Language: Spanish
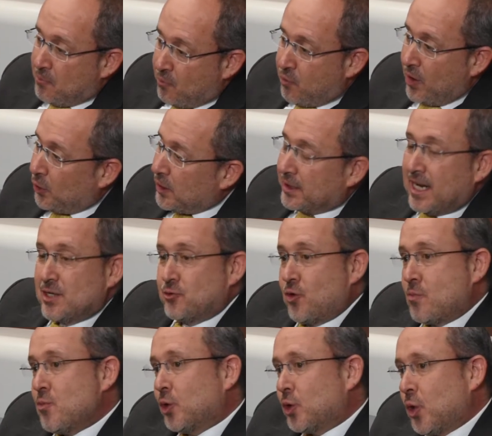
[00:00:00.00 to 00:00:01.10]
fue donde
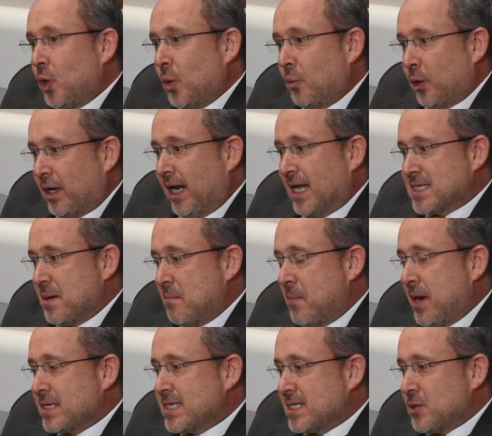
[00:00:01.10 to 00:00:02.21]
transformó todo, porque las
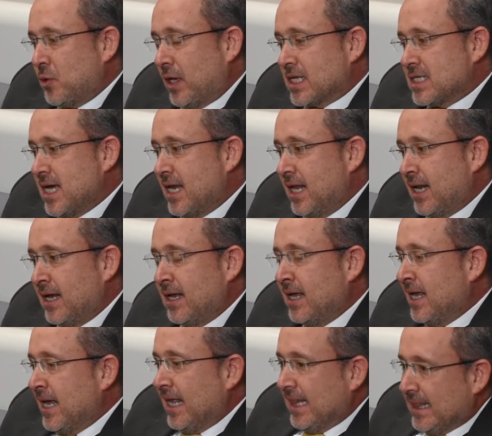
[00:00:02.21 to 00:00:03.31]
empresas lo que hacían era
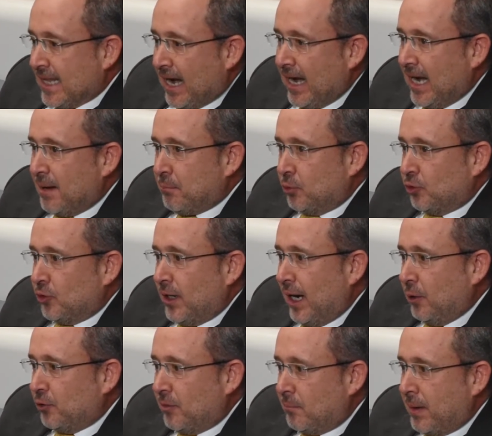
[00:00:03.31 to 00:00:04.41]
darle la posibilidad a
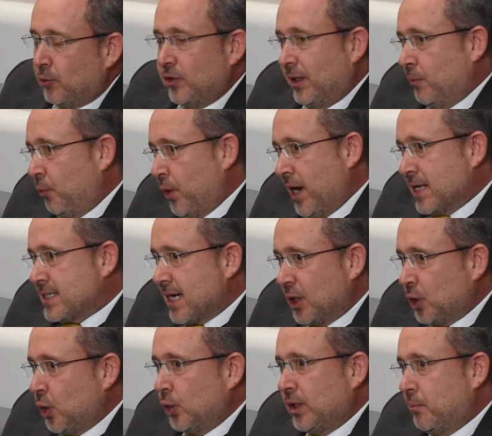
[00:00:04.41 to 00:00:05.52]
los empleados de que pudieran hacer
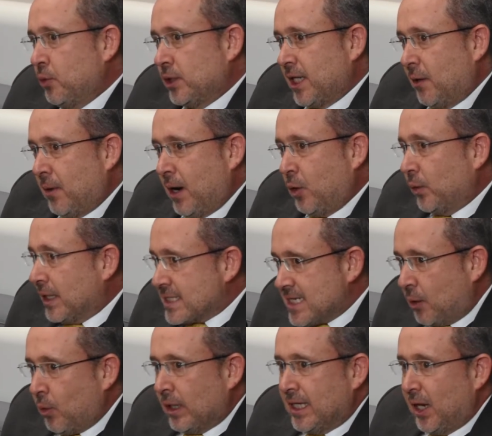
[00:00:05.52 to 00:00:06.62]
todo tipo de trabajo
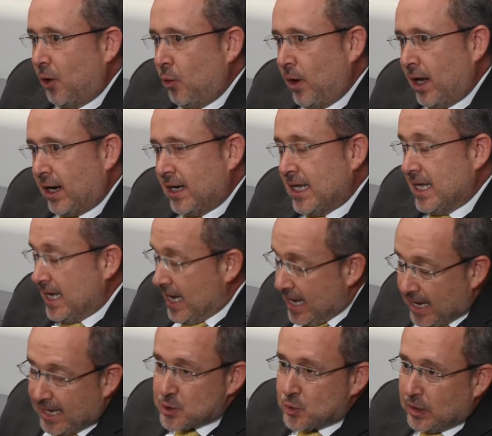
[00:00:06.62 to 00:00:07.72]
desde cualquier lugar.
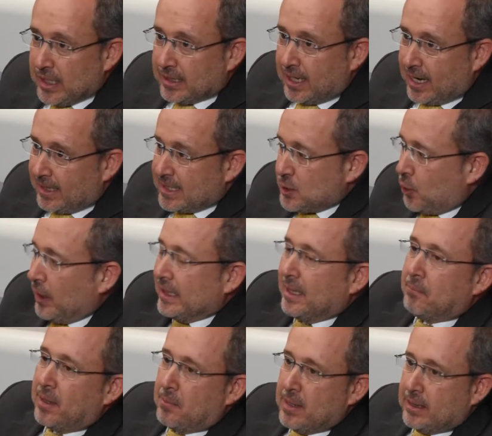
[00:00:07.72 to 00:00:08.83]
Eso el Internet es lo que te
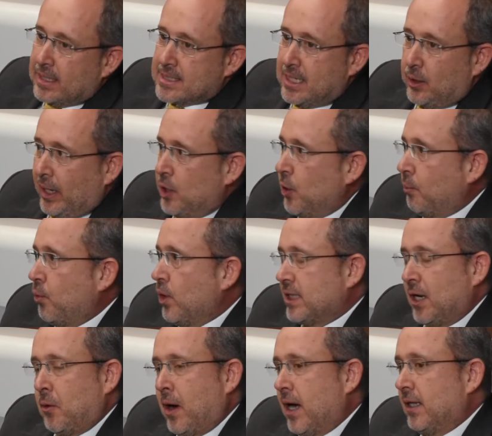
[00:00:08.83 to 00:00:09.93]
permite hacer, que yo pueda
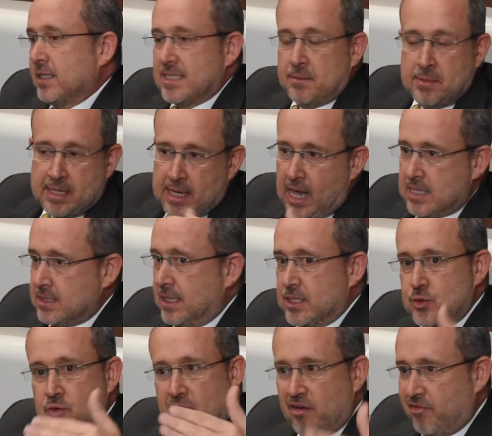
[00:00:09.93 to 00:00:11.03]
trabajar desde mi casa,
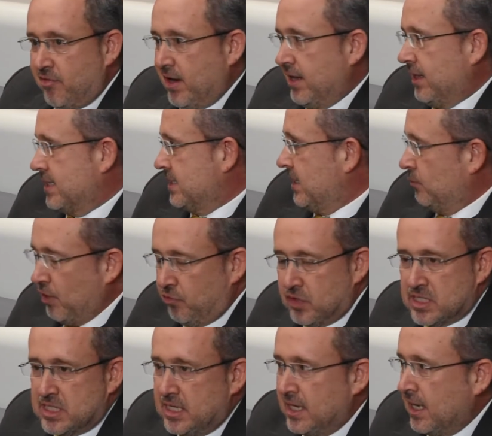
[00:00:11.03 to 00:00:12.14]
desde un café, desde una
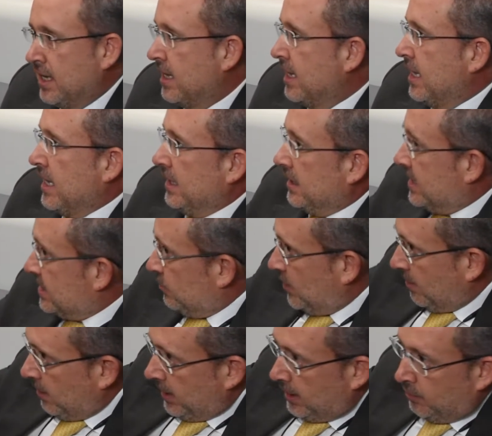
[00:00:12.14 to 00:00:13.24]
oficina, desde
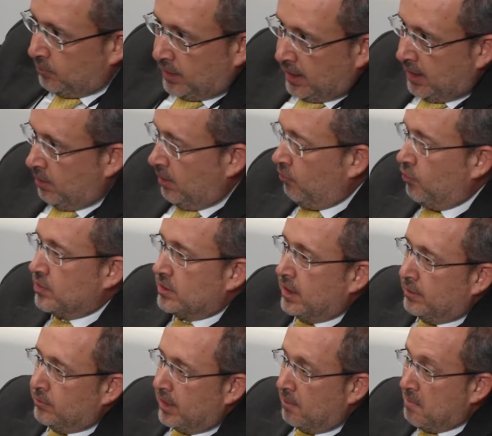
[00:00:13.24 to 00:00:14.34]
eh,
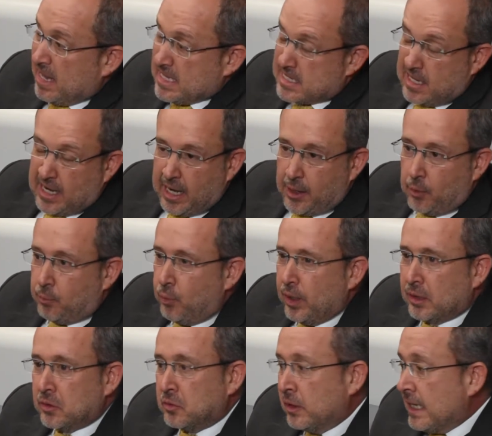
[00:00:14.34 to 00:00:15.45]
una, mesa en el
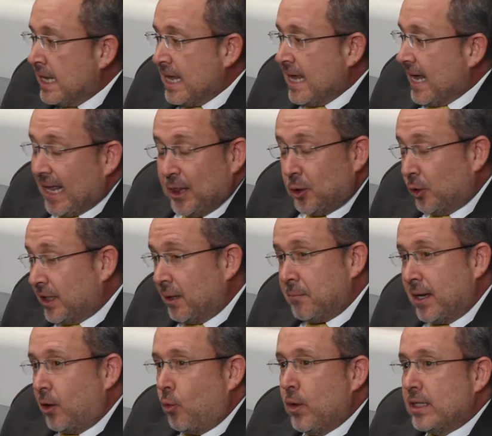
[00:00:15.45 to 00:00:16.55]
aeropuerto, en donde
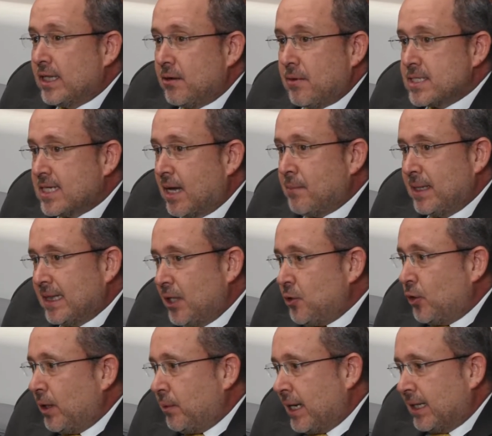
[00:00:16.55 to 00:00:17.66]
me encuentre básicamente
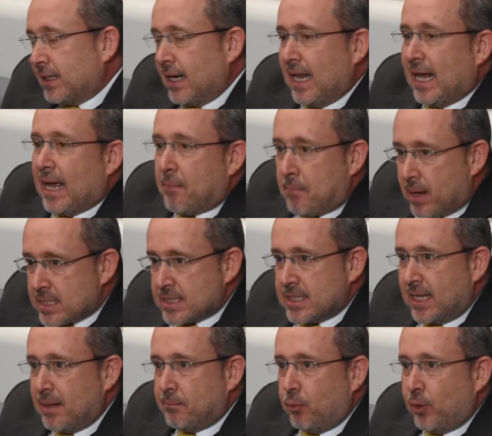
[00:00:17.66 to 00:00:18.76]
yo debería tener la
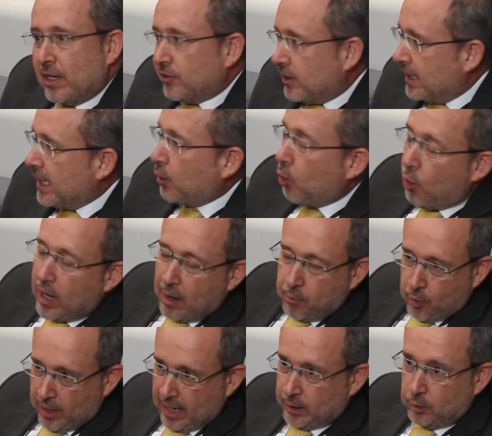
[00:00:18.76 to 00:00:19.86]
capacidad de poder seguir
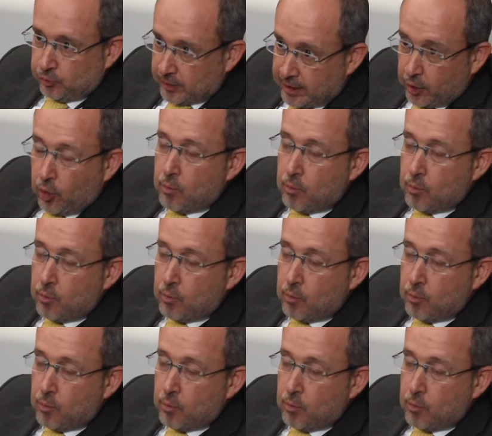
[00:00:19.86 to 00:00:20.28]
colaborando, seguir